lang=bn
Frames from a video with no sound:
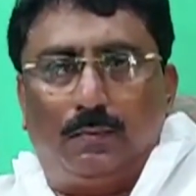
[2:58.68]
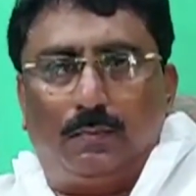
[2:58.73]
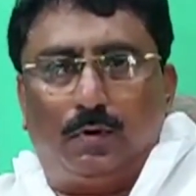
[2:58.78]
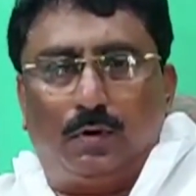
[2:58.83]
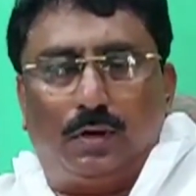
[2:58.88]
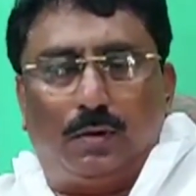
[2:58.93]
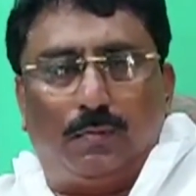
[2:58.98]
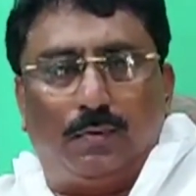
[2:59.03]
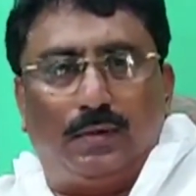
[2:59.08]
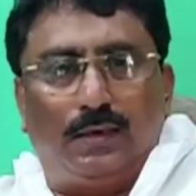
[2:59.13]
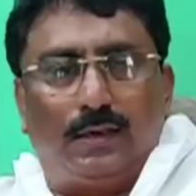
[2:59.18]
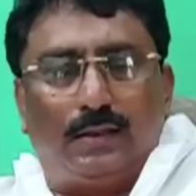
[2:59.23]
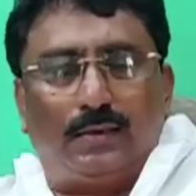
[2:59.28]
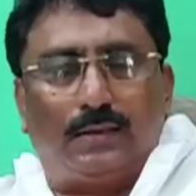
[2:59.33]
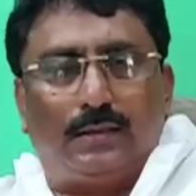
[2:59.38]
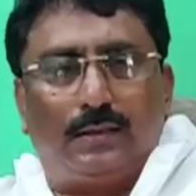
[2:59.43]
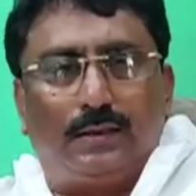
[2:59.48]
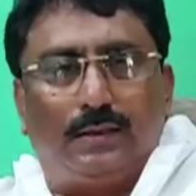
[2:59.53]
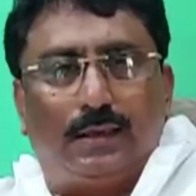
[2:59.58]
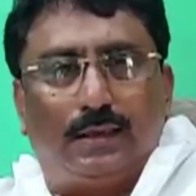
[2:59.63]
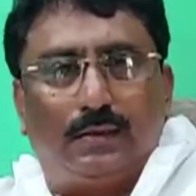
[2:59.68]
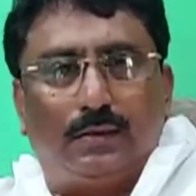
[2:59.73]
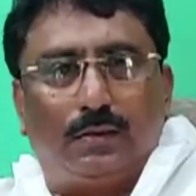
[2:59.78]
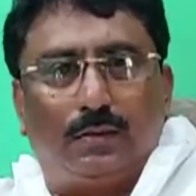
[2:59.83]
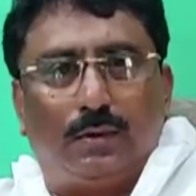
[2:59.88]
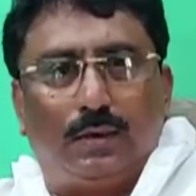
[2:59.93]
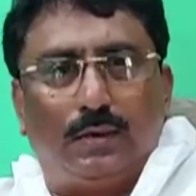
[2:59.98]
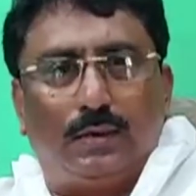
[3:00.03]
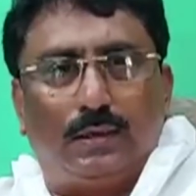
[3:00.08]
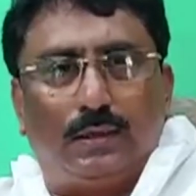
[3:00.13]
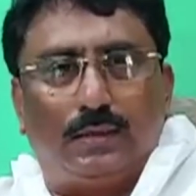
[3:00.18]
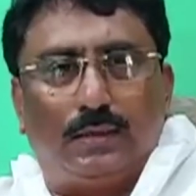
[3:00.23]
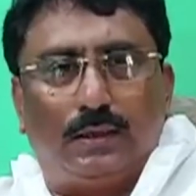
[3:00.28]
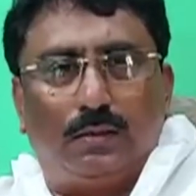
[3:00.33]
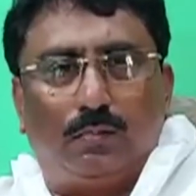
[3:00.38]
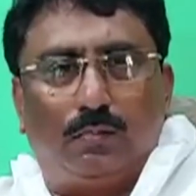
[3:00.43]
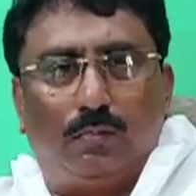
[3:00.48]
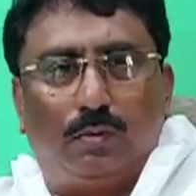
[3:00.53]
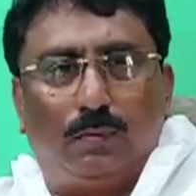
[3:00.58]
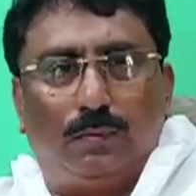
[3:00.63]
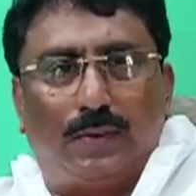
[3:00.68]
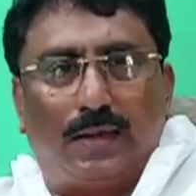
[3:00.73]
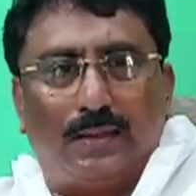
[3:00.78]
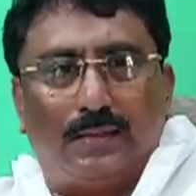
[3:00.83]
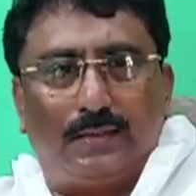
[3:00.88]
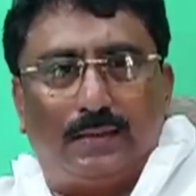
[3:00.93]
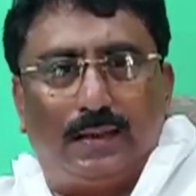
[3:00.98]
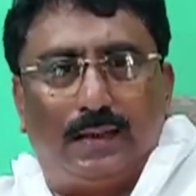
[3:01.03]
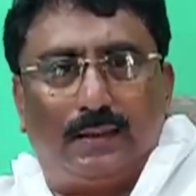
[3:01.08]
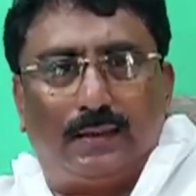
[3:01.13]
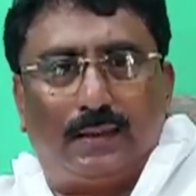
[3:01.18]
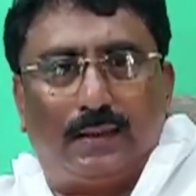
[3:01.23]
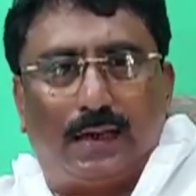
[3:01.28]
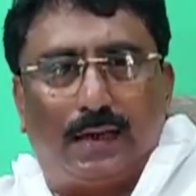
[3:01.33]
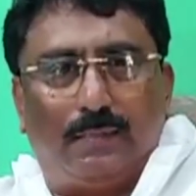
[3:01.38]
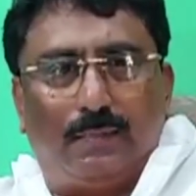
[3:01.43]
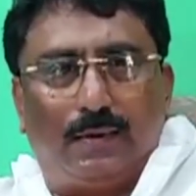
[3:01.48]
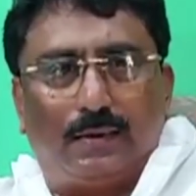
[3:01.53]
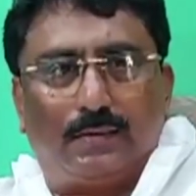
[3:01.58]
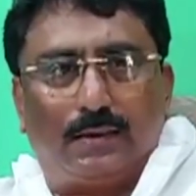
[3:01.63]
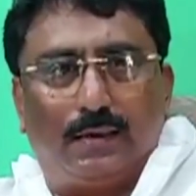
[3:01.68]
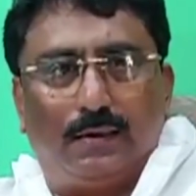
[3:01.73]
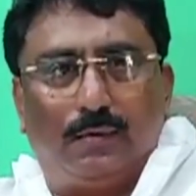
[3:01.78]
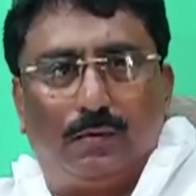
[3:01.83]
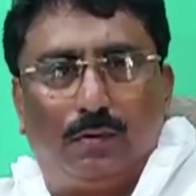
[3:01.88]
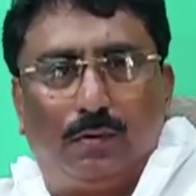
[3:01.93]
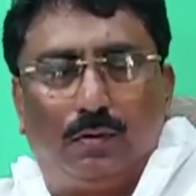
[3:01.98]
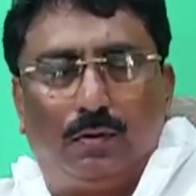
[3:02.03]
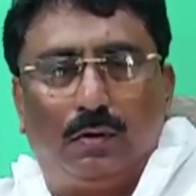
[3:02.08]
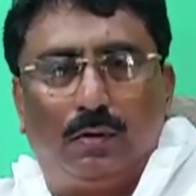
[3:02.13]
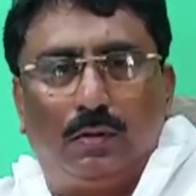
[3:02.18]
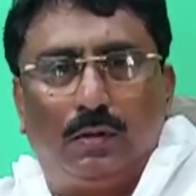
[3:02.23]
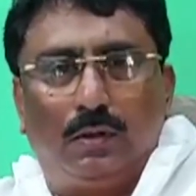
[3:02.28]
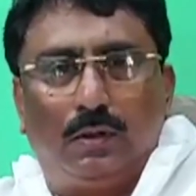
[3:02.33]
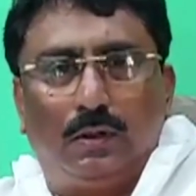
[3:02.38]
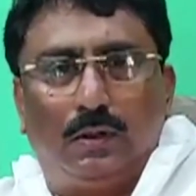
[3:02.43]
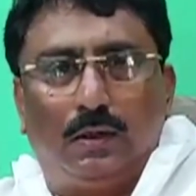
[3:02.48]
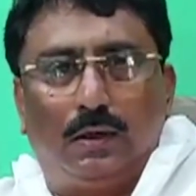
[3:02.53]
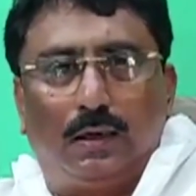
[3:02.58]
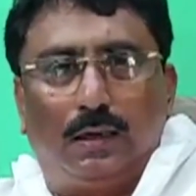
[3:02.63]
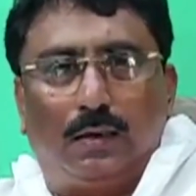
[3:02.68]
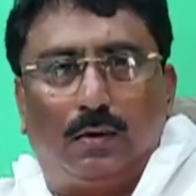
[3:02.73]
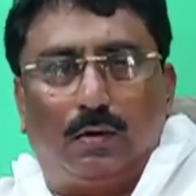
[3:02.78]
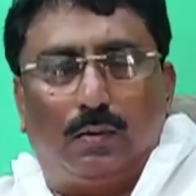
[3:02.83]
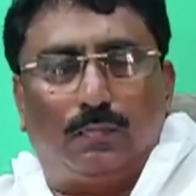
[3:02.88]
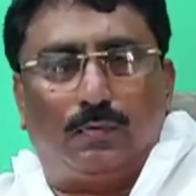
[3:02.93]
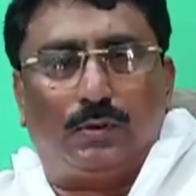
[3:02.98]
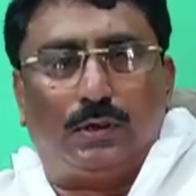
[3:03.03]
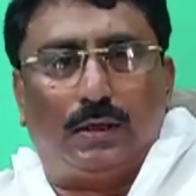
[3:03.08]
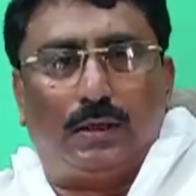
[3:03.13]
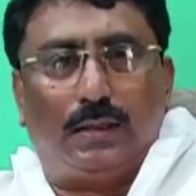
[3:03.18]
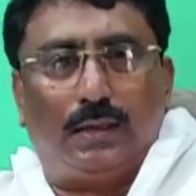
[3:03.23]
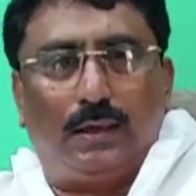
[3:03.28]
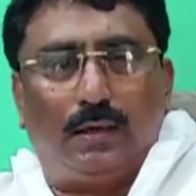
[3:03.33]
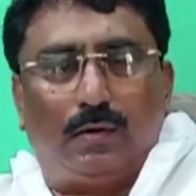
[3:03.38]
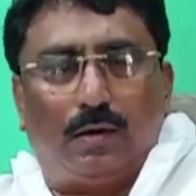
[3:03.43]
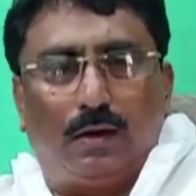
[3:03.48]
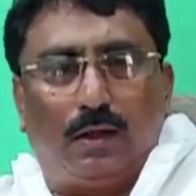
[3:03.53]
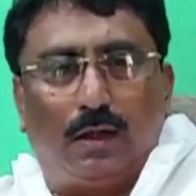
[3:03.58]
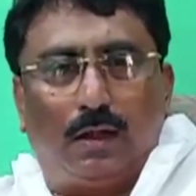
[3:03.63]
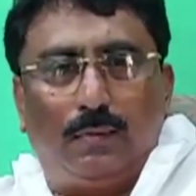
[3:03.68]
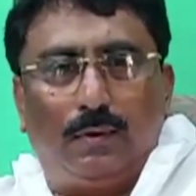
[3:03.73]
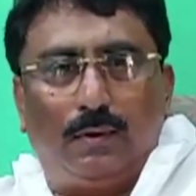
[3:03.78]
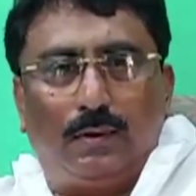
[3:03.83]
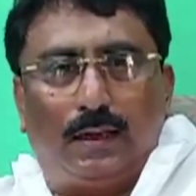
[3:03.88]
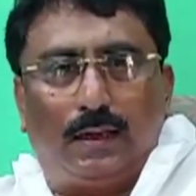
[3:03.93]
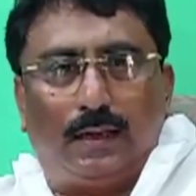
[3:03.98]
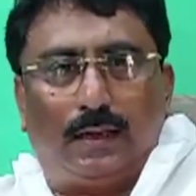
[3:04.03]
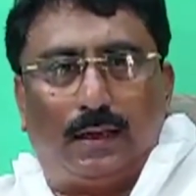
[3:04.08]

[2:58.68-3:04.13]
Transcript: মোটামুটি একটা সিদ্ধান্ত হয়েছে যে ওর পাশ দিয়ে একটা ডাইভারশান রোড খুব শীঘ্রই করা হবে তার